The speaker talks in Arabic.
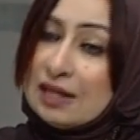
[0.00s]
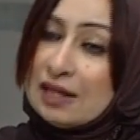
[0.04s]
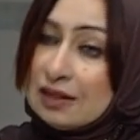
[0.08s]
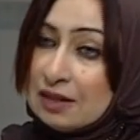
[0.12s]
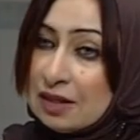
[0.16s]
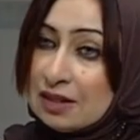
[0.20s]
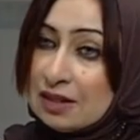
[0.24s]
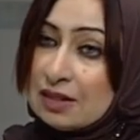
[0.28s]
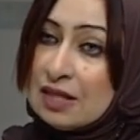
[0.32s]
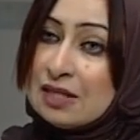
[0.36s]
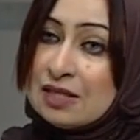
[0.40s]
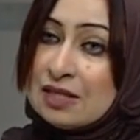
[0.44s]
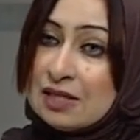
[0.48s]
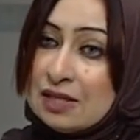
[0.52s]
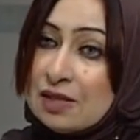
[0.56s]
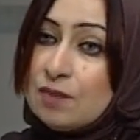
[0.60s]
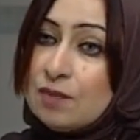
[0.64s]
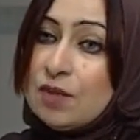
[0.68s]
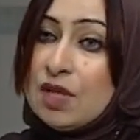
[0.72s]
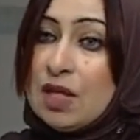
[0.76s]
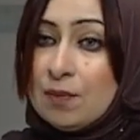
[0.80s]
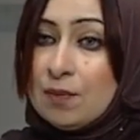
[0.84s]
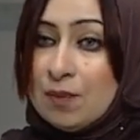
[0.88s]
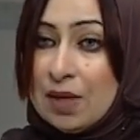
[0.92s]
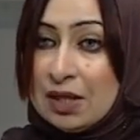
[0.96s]
اول حاجه
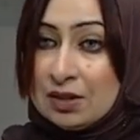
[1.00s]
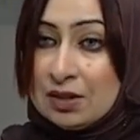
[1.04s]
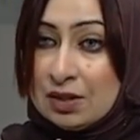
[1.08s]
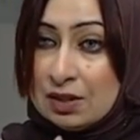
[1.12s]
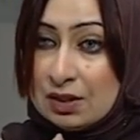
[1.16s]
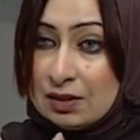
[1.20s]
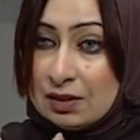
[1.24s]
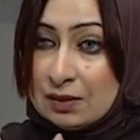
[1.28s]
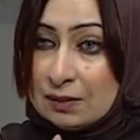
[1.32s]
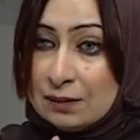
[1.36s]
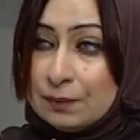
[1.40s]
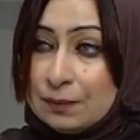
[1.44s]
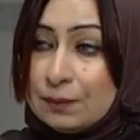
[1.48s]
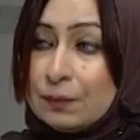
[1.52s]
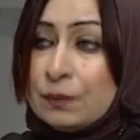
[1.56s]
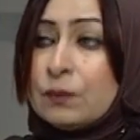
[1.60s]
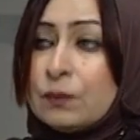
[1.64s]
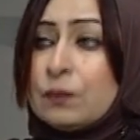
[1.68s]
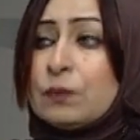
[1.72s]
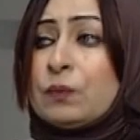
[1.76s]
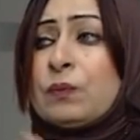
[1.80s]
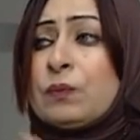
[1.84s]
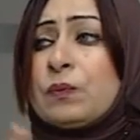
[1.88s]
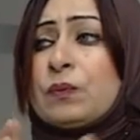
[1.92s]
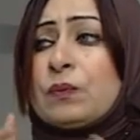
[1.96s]
بقى
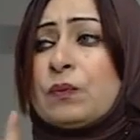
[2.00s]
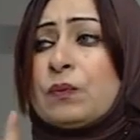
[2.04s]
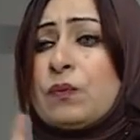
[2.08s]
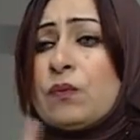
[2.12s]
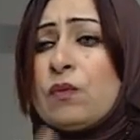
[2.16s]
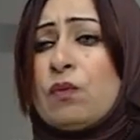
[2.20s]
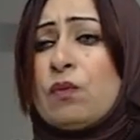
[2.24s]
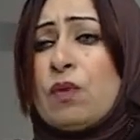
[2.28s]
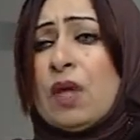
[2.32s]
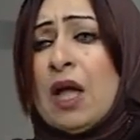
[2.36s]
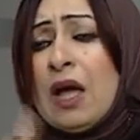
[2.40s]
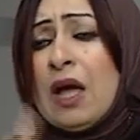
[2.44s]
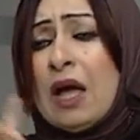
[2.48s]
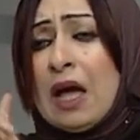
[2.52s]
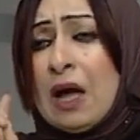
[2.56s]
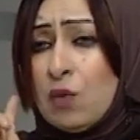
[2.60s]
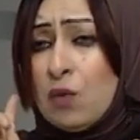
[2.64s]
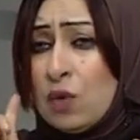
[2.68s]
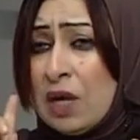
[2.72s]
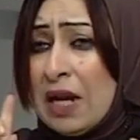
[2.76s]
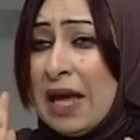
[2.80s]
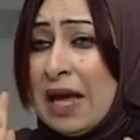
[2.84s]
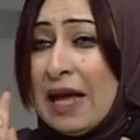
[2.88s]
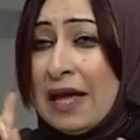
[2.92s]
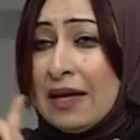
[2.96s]
التقنيه بتاعته معتمده
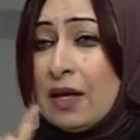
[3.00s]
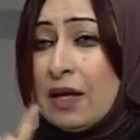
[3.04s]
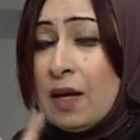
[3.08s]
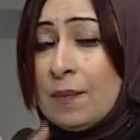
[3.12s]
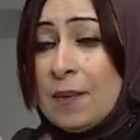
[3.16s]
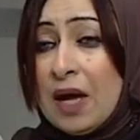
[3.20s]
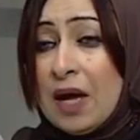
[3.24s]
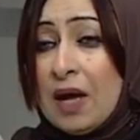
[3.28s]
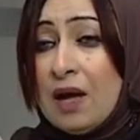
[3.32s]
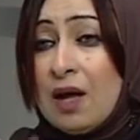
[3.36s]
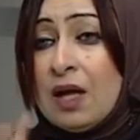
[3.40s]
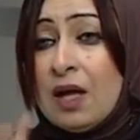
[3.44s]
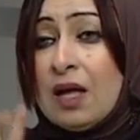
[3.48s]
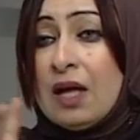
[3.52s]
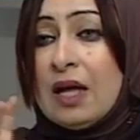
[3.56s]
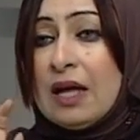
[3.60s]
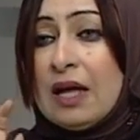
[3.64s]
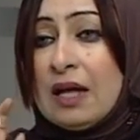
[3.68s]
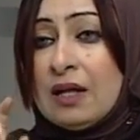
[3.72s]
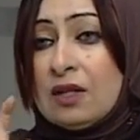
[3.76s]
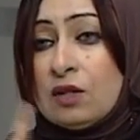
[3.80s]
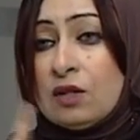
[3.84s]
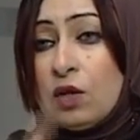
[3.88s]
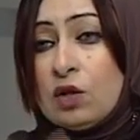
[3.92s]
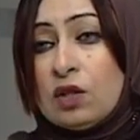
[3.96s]
على حاجتين
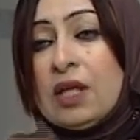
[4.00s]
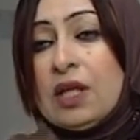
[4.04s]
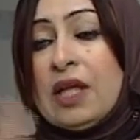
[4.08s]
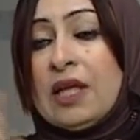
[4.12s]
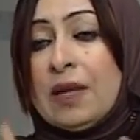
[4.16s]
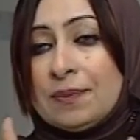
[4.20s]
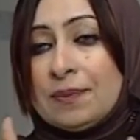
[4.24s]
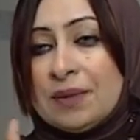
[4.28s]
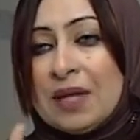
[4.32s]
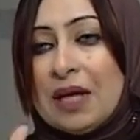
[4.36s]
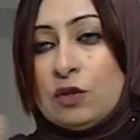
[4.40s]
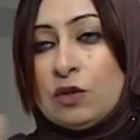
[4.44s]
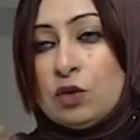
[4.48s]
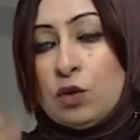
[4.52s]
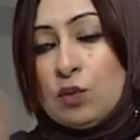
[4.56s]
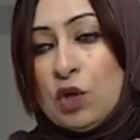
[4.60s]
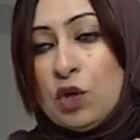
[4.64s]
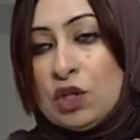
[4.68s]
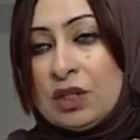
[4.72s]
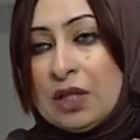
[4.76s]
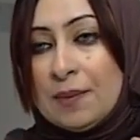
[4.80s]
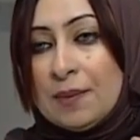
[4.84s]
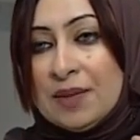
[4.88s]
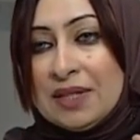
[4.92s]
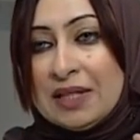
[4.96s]
ستيم سيل
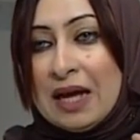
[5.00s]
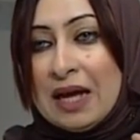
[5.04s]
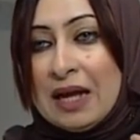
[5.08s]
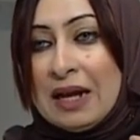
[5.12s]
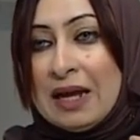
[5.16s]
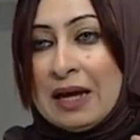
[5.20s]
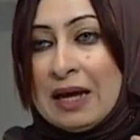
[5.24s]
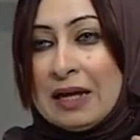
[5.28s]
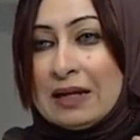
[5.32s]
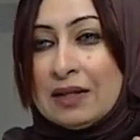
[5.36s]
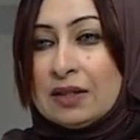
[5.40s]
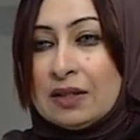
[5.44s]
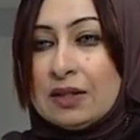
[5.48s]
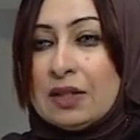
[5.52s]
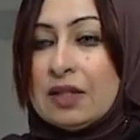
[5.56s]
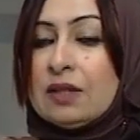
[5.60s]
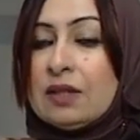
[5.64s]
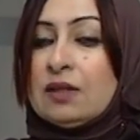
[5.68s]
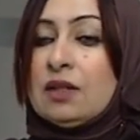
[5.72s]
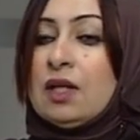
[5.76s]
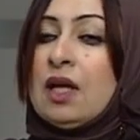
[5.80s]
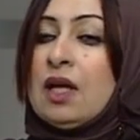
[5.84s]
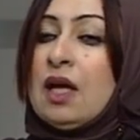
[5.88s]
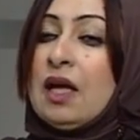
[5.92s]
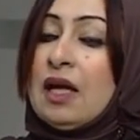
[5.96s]
مايجريشن انه
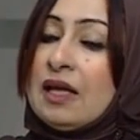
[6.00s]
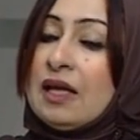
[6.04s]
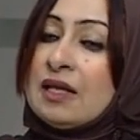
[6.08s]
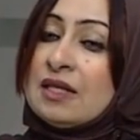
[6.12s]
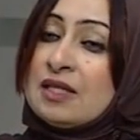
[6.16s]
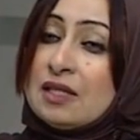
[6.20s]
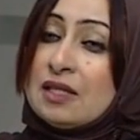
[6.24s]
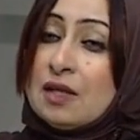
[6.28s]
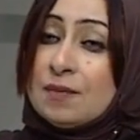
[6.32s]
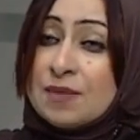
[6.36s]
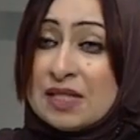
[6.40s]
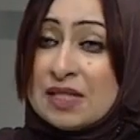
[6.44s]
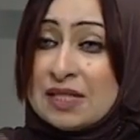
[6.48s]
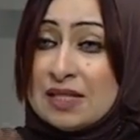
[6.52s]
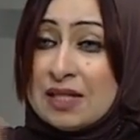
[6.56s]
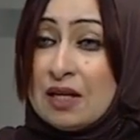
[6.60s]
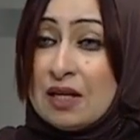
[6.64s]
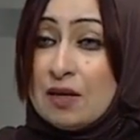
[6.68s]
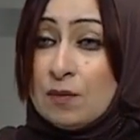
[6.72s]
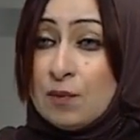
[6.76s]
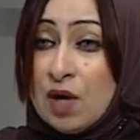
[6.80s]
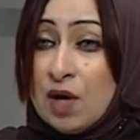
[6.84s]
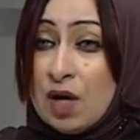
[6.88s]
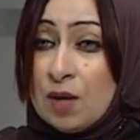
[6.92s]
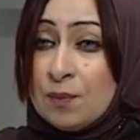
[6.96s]
الخلايا
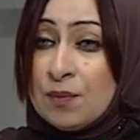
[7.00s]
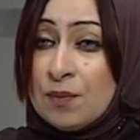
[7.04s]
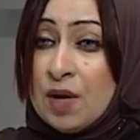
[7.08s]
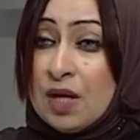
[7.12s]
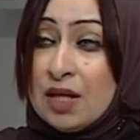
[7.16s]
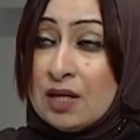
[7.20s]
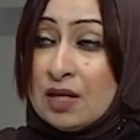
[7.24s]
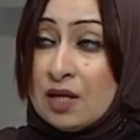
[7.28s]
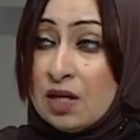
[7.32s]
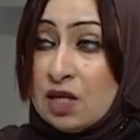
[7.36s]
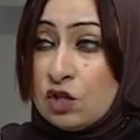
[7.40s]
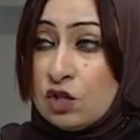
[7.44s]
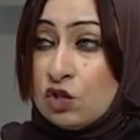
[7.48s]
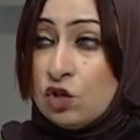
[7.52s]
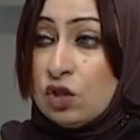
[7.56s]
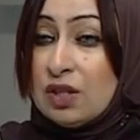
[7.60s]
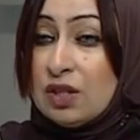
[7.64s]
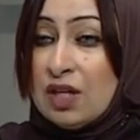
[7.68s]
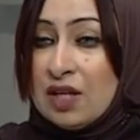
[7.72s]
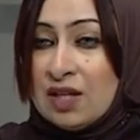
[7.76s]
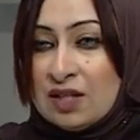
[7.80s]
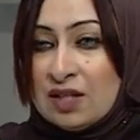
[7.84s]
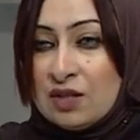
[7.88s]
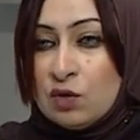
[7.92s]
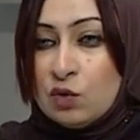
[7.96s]
الجذعيه بت
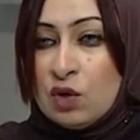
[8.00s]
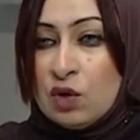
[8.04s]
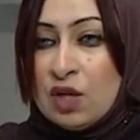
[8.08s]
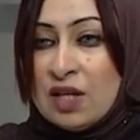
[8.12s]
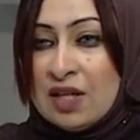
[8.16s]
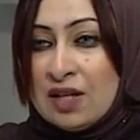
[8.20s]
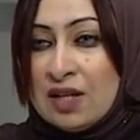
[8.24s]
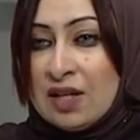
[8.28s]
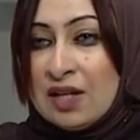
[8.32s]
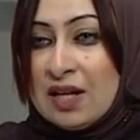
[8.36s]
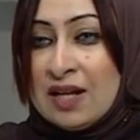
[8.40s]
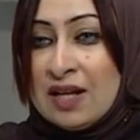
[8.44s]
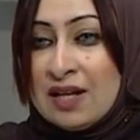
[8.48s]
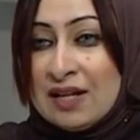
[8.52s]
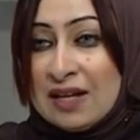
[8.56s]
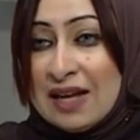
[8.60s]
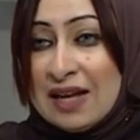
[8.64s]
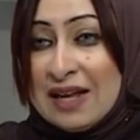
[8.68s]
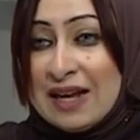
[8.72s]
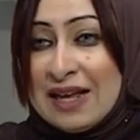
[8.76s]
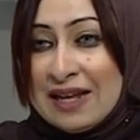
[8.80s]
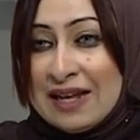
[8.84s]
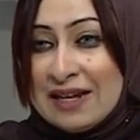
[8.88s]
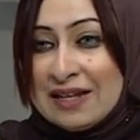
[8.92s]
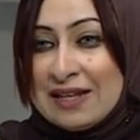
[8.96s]
بتهاجر
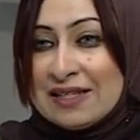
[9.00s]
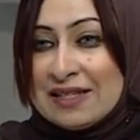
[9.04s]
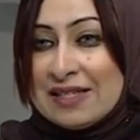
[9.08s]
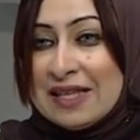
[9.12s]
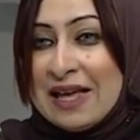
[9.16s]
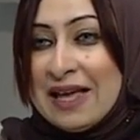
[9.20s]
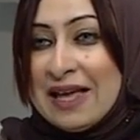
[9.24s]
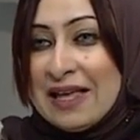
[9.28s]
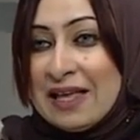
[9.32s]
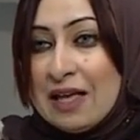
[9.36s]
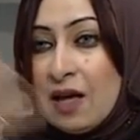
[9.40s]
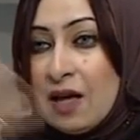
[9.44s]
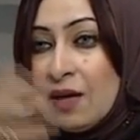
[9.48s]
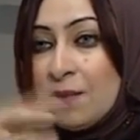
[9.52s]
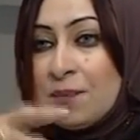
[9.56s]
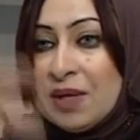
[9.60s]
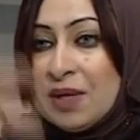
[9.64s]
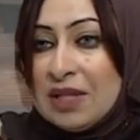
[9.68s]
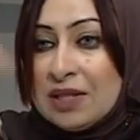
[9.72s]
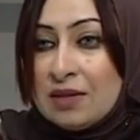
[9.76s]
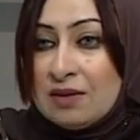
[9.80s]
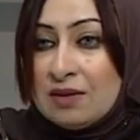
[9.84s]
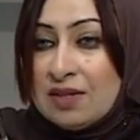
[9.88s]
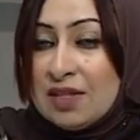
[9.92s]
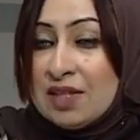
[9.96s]
من المكان
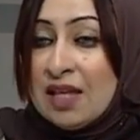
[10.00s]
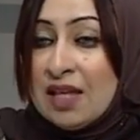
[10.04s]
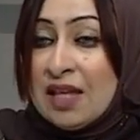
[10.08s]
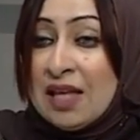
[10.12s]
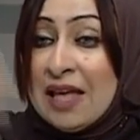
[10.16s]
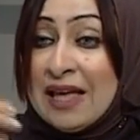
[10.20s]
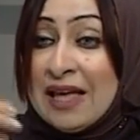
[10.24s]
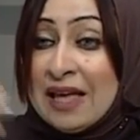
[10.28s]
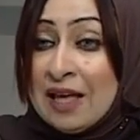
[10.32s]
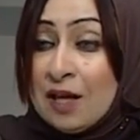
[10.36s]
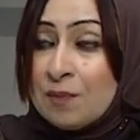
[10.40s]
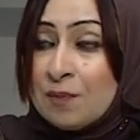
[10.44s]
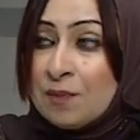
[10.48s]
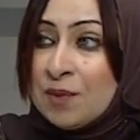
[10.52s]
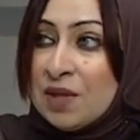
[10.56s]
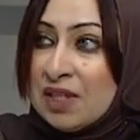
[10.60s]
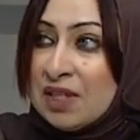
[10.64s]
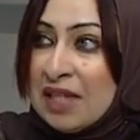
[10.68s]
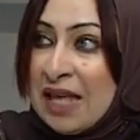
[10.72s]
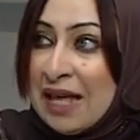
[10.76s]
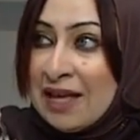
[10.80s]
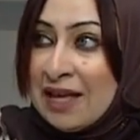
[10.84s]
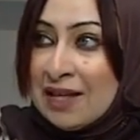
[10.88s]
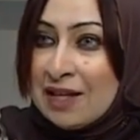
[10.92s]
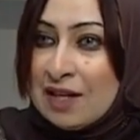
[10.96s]
القريب من الاصابه
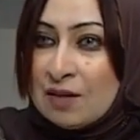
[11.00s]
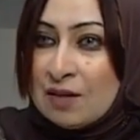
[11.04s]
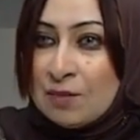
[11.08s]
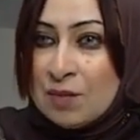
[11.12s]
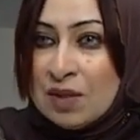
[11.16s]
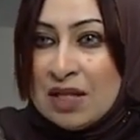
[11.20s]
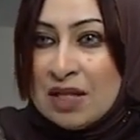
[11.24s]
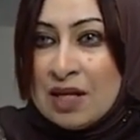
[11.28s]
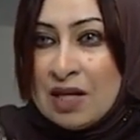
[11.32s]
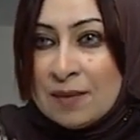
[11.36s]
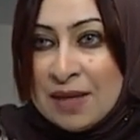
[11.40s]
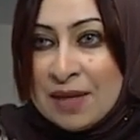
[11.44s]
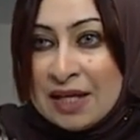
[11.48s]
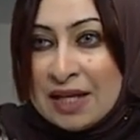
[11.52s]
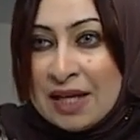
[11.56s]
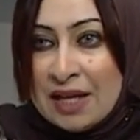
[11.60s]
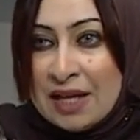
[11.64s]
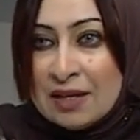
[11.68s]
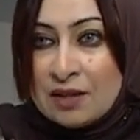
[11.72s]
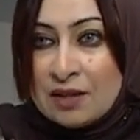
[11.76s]
للمكان اللي فيه الاصابه